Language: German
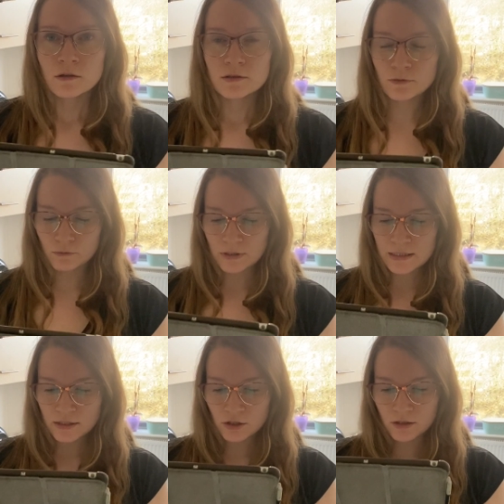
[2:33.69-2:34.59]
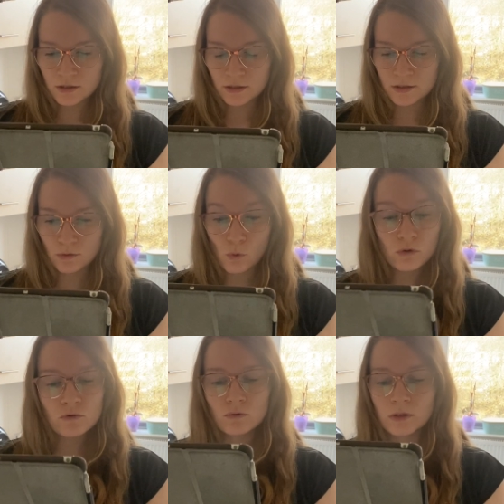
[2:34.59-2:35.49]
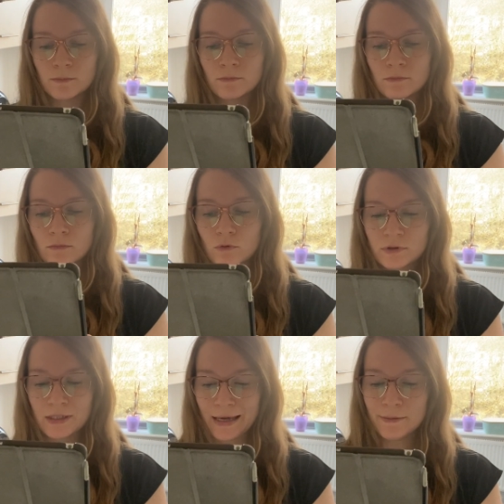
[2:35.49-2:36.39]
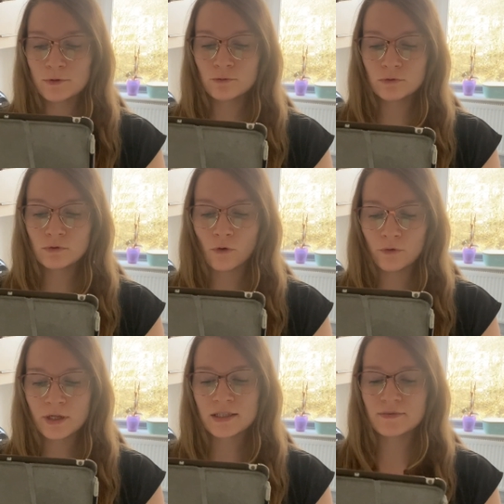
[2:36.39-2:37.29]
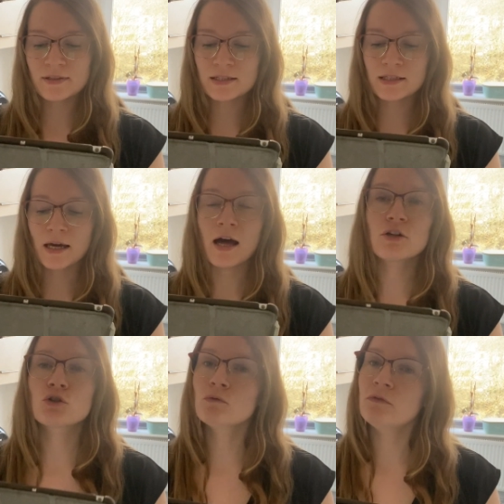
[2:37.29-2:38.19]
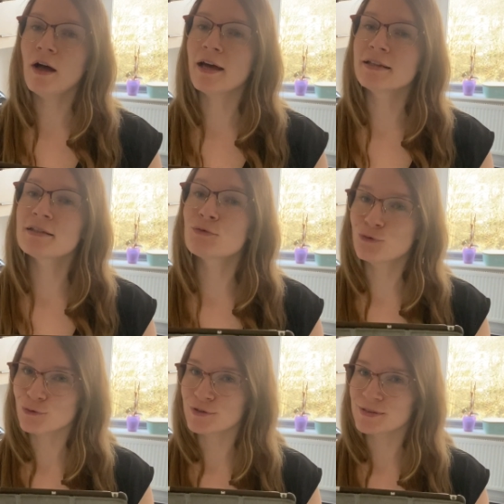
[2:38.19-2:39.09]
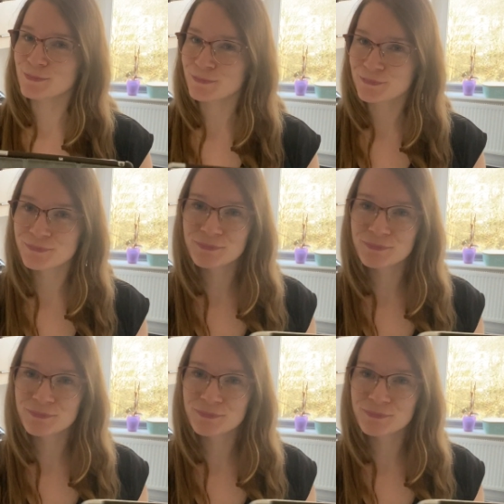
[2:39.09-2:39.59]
So, nächster Schritt ist Öl zu geben und 3 Minuten 120 Grad Stufe 1 dünsten.